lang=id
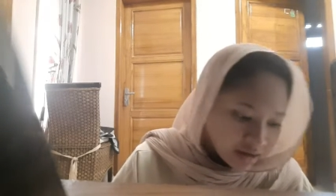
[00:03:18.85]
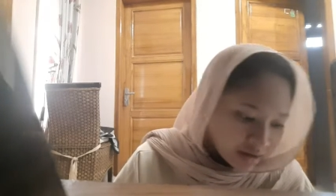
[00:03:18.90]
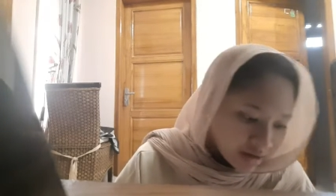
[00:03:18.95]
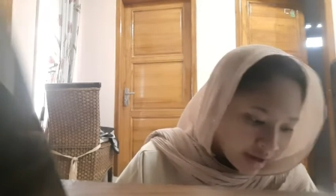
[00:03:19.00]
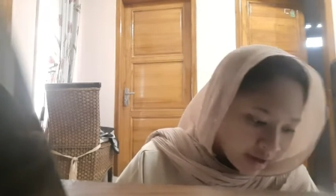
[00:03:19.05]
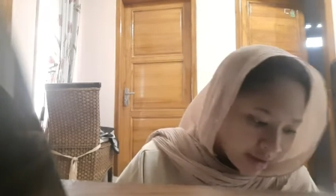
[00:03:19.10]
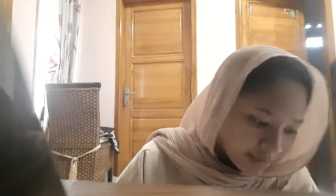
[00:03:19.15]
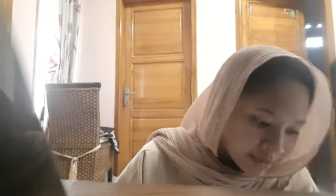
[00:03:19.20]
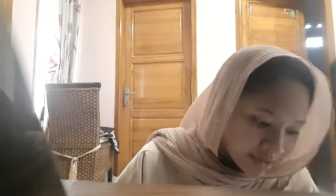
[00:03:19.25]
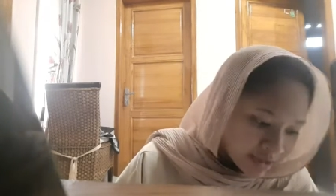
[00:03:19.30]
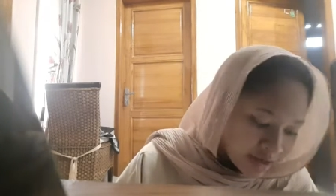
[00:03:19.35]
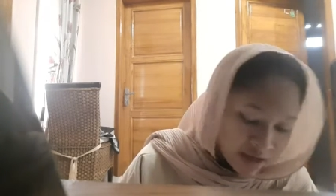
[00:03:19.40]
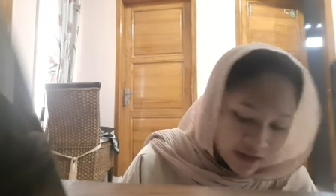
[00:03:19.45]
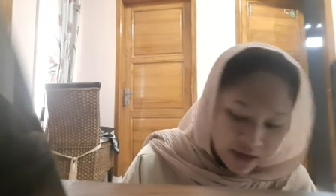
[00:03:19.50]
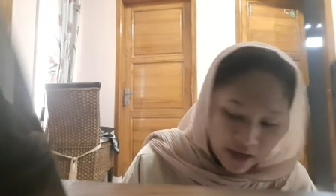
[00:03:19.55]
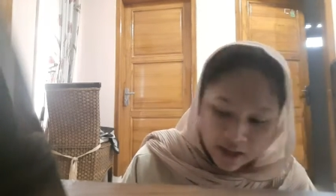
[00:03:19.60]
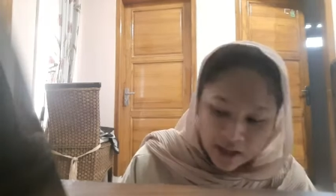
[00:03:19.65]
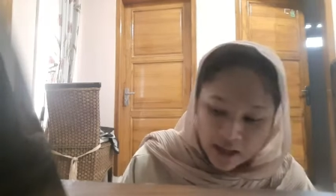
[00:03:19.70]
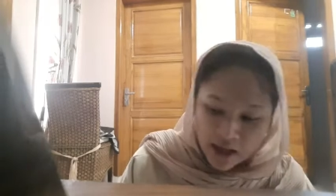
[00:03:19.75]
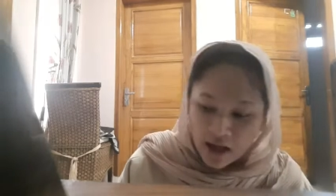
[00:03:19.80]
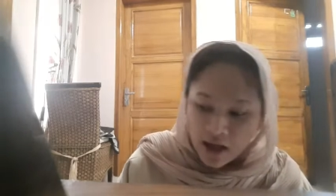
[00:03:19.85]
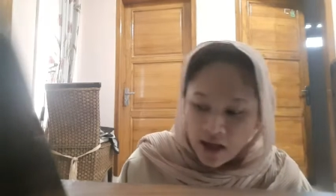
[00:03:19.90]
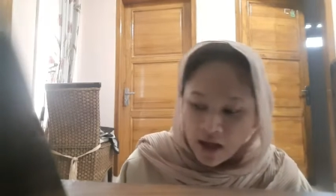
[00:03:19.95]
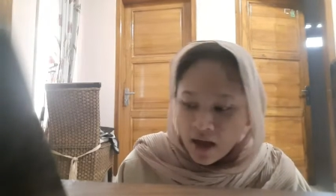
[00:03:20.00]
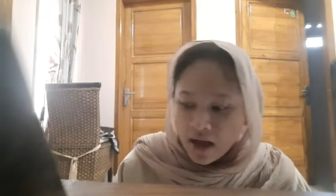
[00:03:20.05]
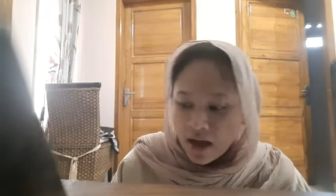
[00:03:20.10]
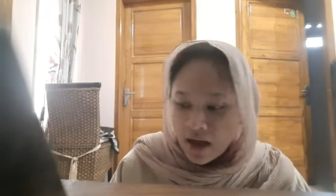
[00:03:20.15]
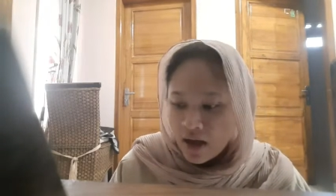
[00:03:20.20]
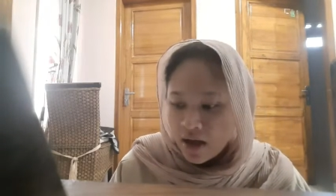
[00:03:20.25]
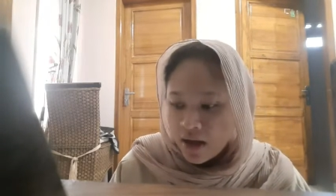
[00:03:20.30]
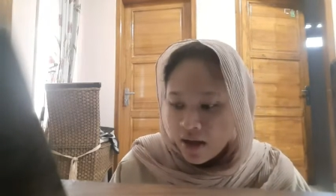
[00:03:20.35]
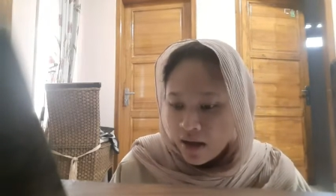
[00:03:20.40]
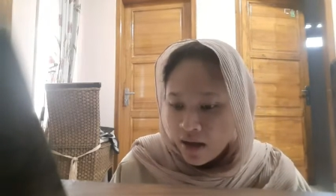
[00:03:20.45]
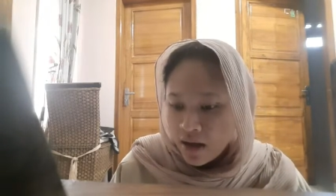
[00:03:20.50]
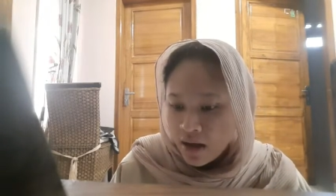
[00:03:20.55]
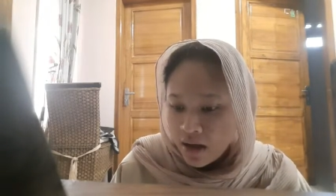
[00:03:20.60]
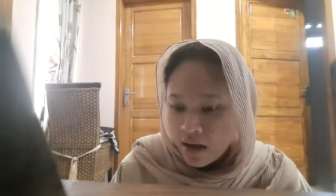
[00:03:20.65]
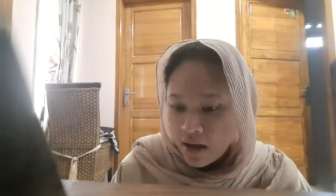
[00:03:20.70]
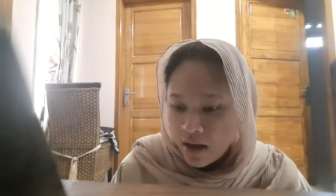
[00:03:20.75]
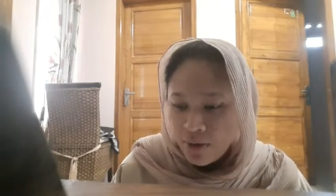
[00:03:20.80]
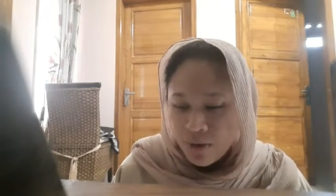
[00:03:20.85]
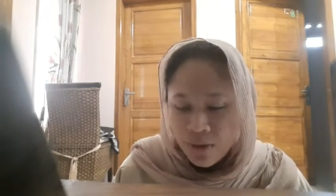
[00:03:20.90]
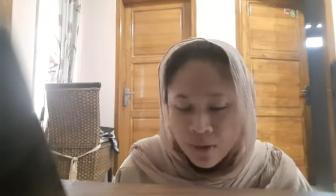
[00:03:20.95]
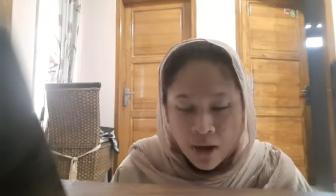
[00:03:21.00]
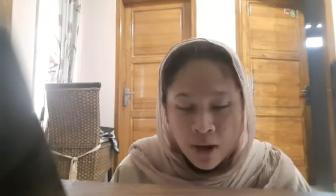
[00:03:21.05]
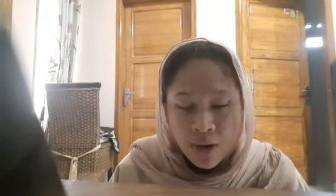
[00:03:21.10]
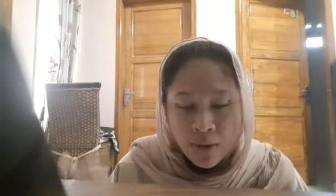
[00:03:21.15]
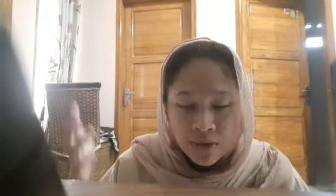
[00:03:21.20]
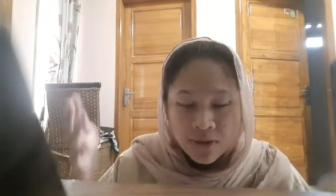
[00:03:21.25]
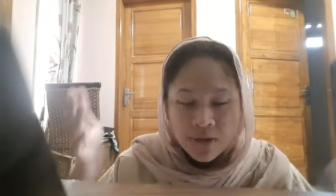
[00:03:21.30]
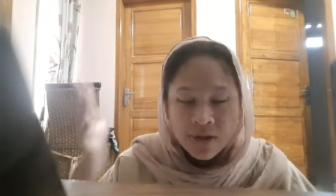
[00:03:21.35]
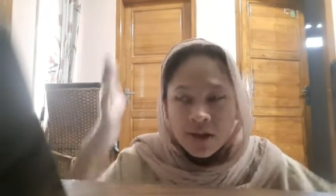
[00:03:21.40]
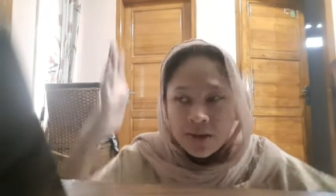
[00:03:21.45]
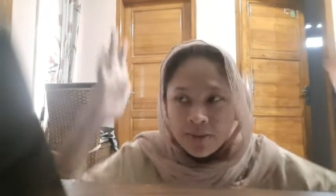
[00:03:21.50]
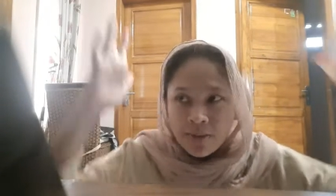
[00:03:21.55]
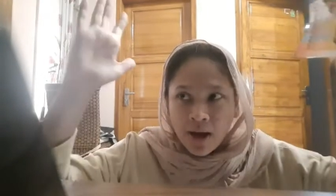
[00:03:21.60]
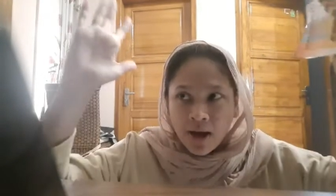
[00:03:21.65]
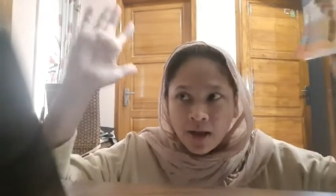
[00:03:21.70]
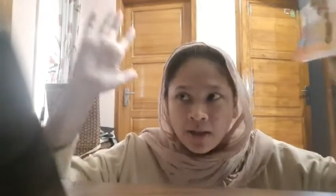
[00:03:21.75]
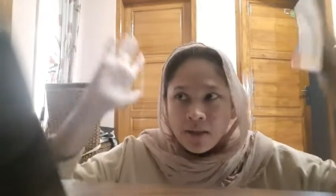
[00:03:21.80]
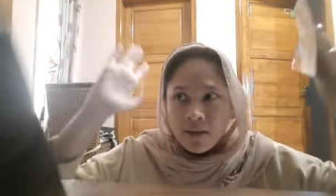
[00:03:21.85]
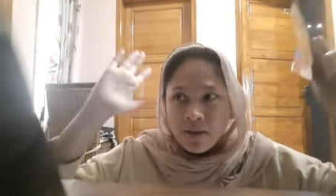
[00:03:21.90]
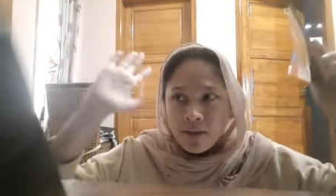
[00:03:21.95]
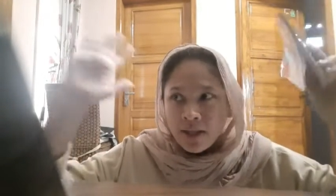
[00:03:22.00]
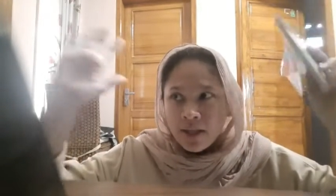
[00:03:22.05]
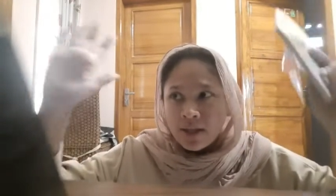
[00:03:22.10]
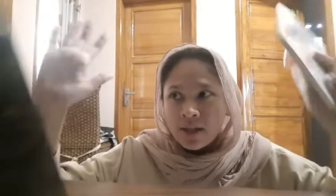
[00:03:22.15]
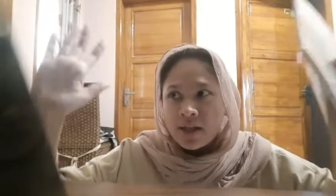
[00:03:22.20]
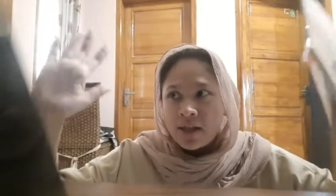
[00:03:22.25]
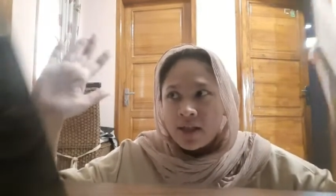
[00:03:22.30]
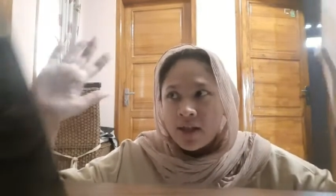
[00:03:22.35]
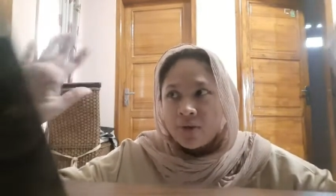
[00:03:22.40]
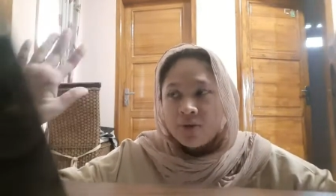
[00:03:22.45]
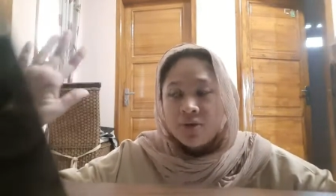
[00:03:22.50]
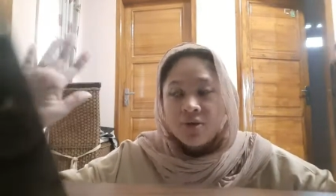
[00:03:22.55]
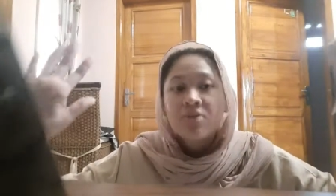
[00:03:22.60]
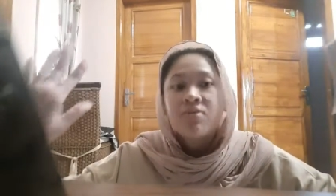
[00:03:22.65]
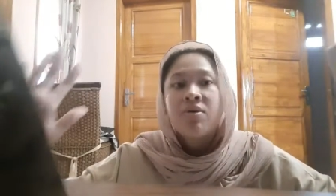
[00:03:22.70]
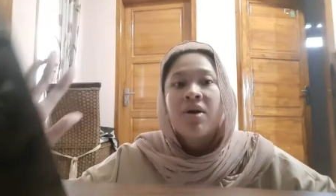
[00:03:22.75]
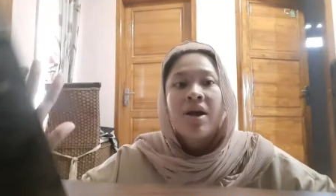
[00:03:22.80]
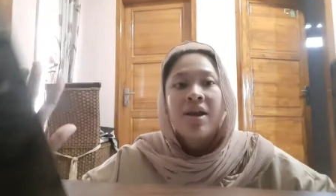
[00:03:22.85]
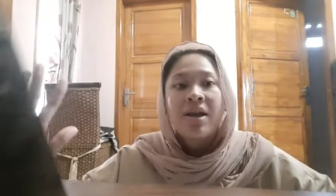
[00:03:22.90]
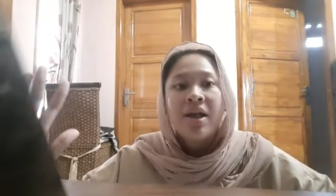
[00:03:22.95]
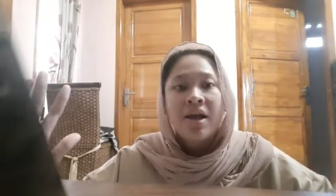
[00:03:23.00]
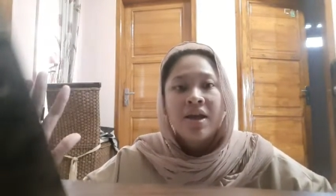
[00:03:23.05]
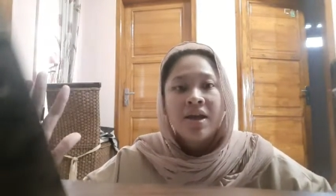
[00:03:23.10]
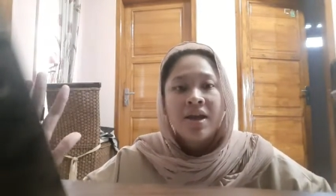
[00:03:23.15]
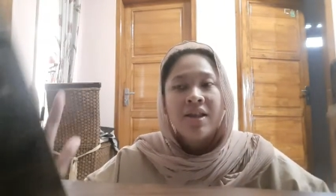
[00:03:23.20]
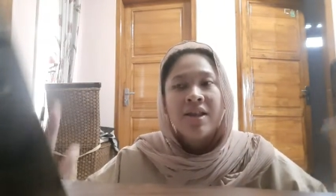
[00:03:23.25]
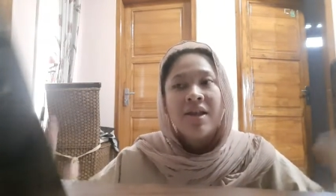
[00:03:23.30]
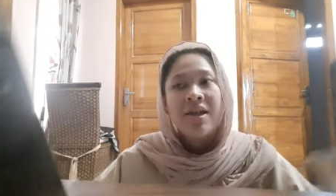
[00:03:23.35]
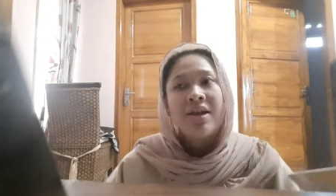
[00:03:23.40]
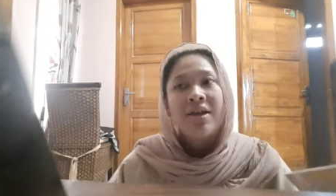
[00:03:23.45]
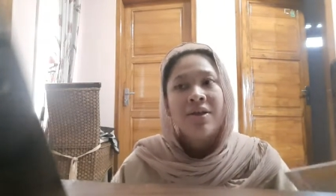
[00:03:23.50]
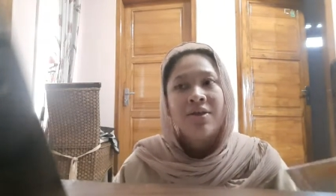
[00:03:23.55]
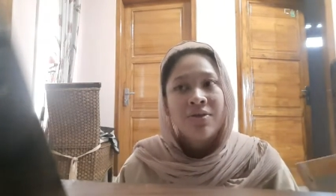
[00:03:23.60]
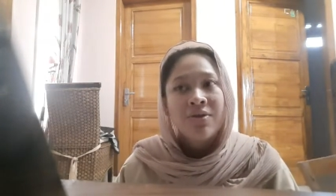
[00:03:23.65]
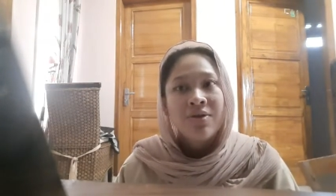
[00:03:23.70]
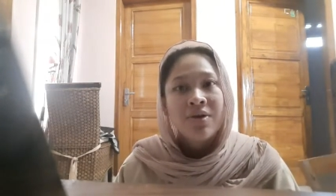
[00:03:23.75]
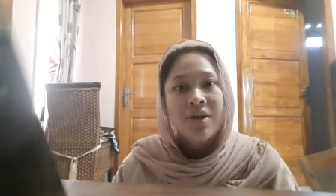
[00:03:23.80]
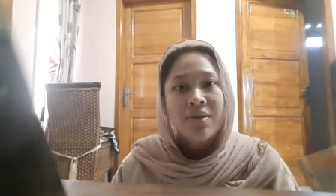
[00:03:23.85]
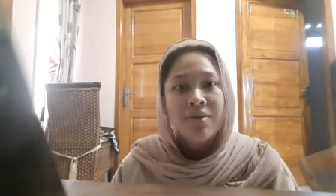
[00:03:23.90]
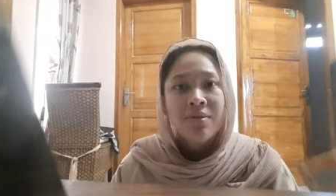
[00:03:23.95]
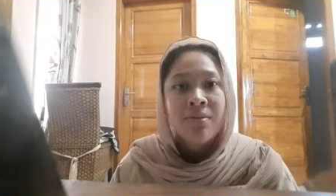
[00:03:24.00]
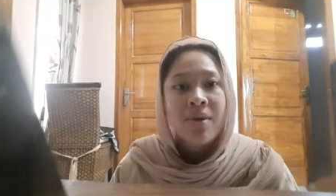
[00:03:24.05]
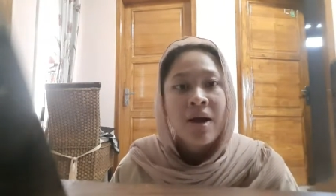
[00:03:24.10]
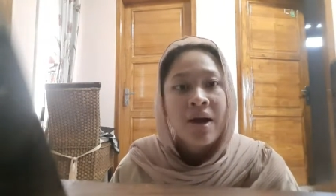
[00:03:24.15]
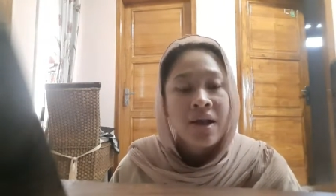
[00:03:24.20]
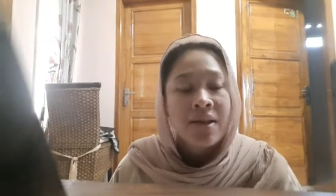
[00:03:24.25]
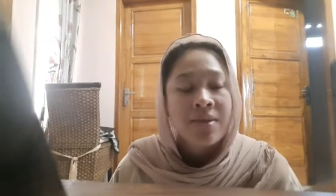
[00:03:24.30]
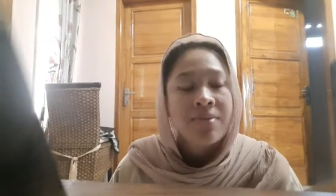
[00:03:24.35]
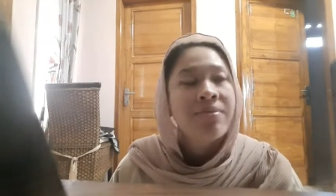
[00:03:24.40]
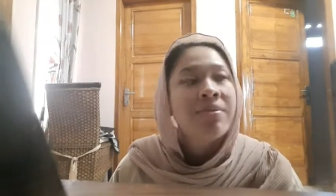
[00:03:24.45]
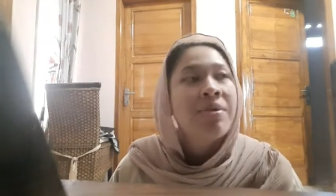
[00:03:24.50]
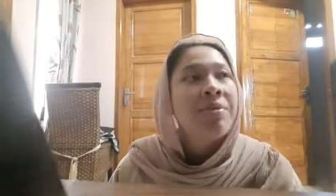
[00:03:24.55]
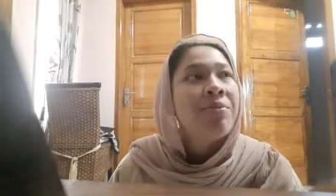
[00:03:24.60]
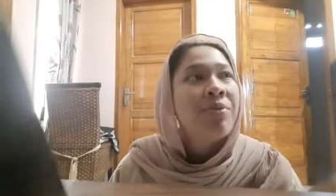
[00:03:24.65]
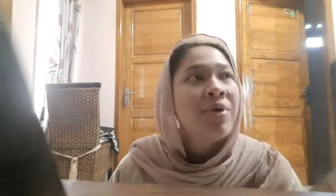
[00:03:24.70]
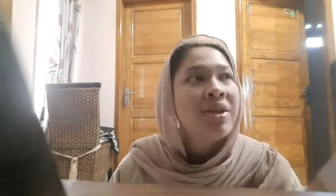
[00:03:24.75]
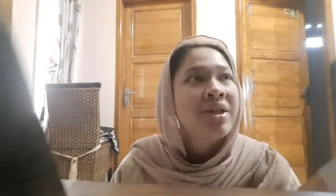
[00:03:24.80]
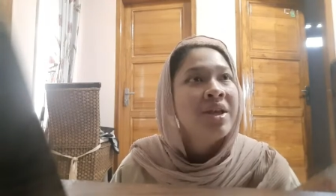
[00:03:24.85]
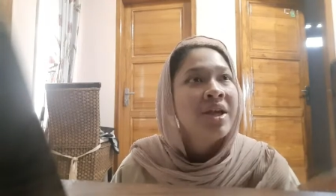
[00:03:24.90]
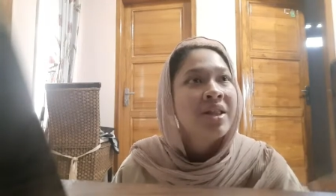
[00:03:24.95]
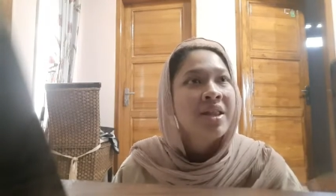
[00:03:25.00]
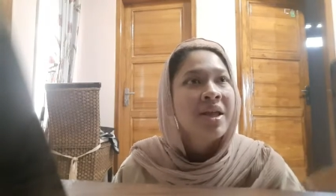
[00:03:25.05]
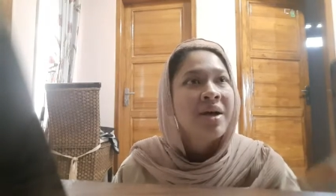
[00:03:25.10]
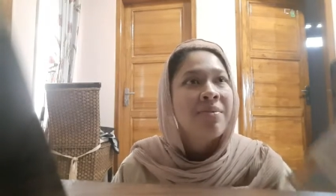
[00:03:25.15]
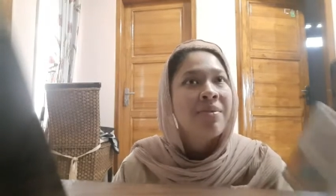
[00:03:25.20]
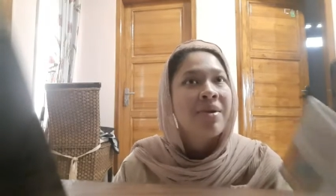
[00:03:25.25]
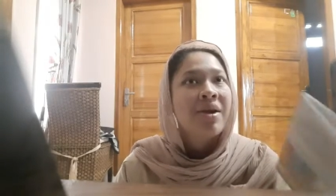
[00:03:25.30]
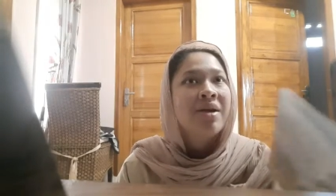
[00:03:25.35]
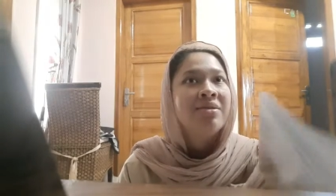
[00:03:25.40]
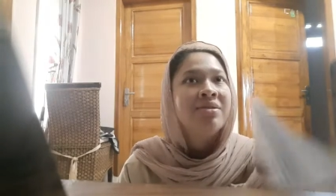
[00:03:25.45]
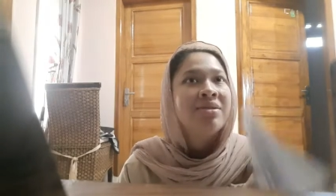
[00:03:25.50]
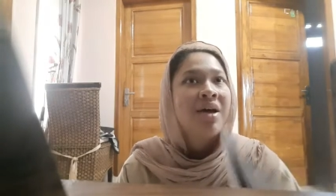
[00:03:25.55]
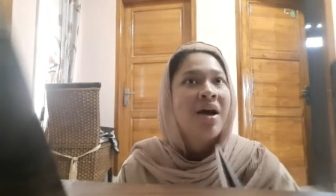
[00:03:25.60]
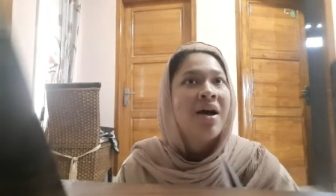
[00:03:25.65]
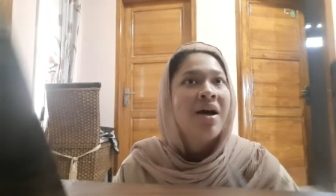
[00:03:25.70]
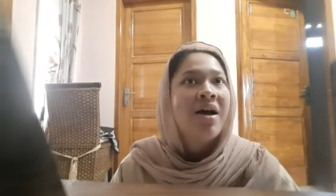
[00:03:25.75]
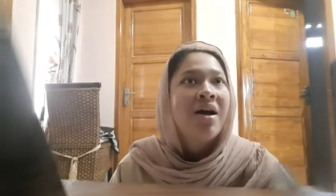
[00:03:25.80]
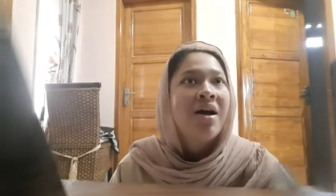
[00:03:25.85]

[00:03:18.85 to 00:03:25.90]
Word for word: kayak misalkan kita uh, aduh aku stres banget deadline aku satu hari lagi dan itu tuh kan makin membuat kita merasa